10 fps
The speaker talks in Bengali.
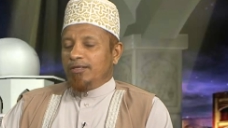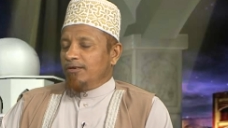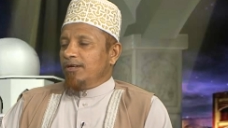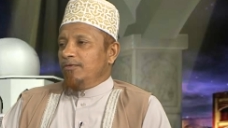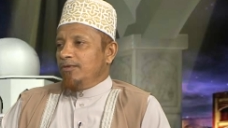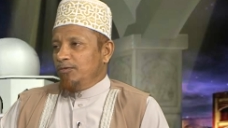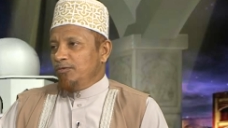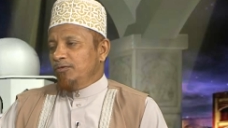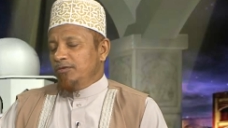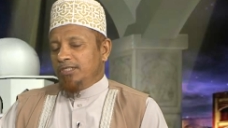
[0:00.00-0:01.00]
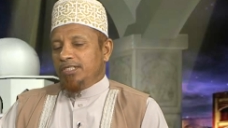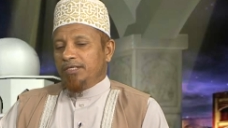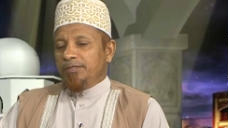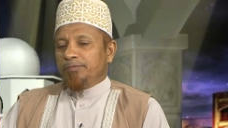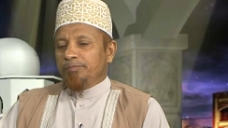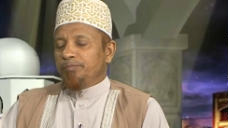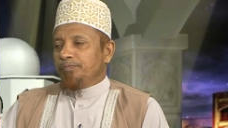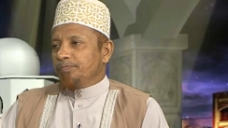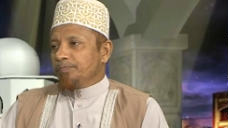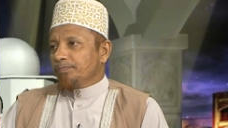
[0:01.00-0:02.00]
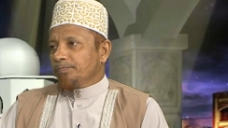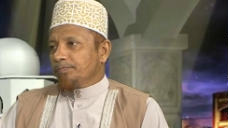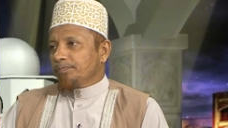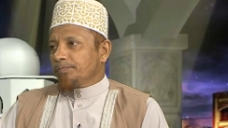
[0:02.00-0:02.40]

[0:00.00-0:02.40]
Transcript: রক্ষা হলো দুই ধন্যবাদ জাজাকাল্লাহ আবার ফিরবে